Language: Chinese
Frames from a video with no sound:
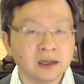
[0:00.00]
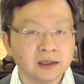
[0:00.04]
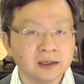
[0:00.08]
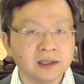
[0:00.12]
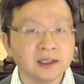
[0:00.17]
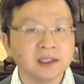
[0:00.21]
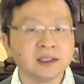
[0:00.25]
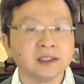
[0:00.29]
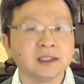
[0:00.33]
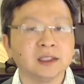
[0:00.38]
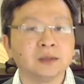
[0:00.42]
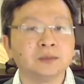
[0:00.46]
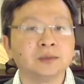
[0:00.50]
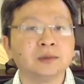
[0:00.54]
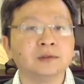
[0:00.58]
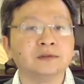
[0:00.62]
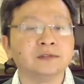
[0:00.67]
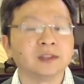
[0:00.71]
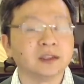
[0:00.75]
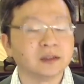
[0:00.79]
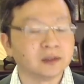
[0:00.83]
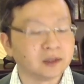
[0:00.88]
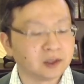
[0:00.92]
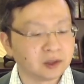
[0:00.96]
另一部
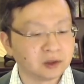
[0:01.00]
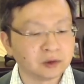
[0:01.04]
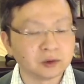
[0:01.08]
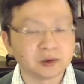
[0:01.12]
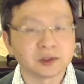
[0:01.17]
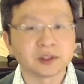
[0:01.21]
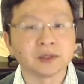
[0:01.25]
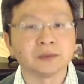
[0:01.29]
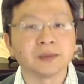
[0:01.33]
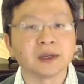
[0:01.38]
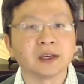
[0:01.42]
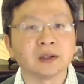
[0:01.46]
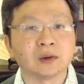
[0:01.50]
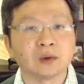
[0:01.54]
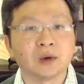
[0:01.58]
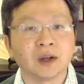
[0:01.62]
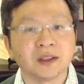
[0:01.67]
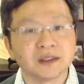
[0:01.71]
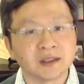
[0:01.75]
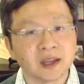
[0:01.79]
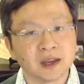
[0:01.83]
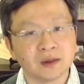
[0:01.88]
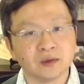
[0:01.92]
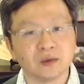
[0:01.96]
分就是被
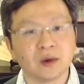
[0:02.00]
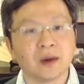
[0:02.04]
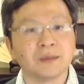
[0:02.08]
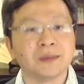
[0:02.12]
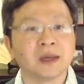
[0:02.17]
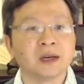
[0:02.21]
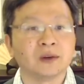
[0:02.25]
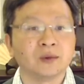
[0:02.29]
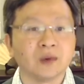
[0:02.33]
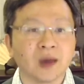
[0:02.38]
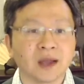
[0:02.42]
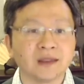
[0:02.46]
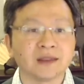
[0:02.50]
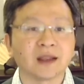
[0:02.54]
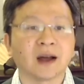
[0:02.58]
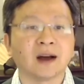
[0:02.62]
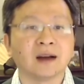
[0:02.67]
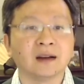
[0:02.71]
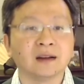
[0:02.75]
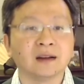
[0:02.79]
关在圆明园的。